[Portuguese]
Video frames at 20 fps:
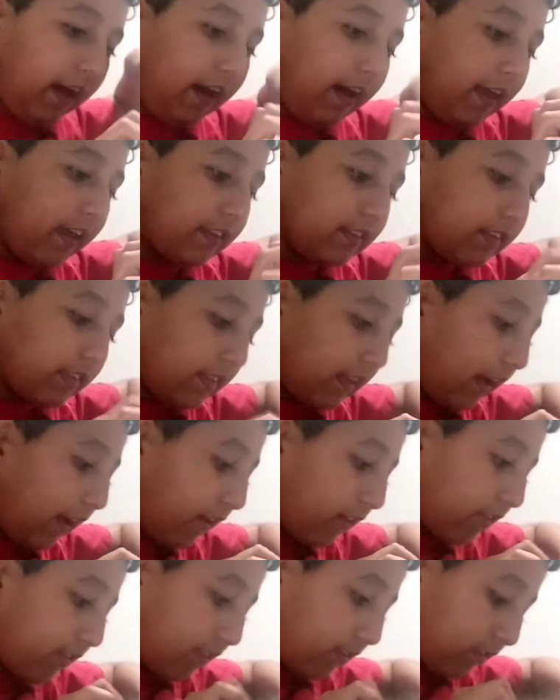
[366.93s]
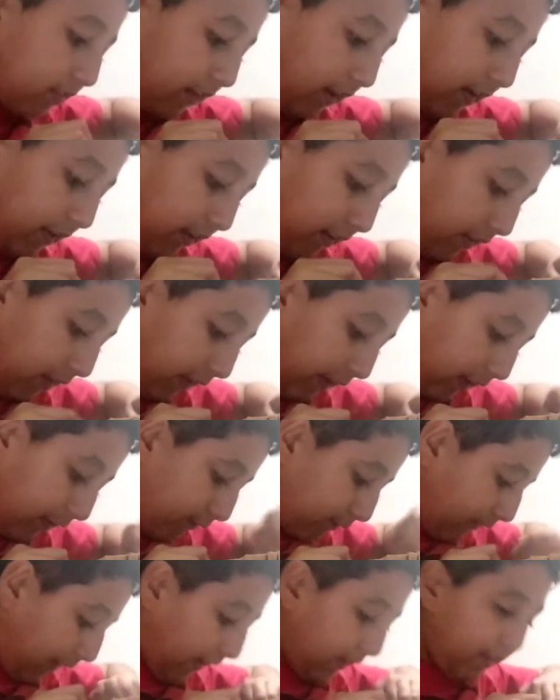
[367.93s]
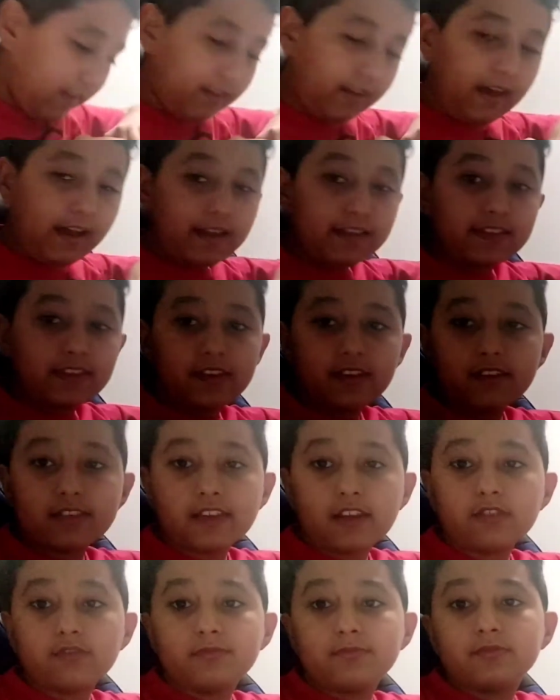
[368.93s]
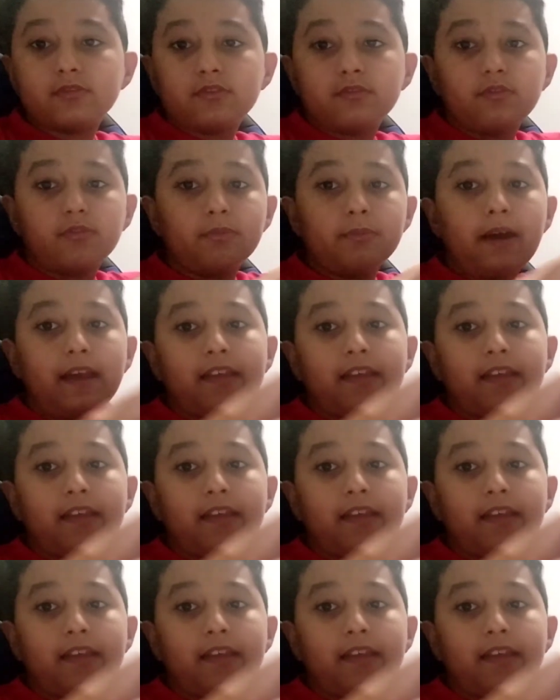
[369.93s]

Aí, nas, na, aí vai. Aqui tem um, o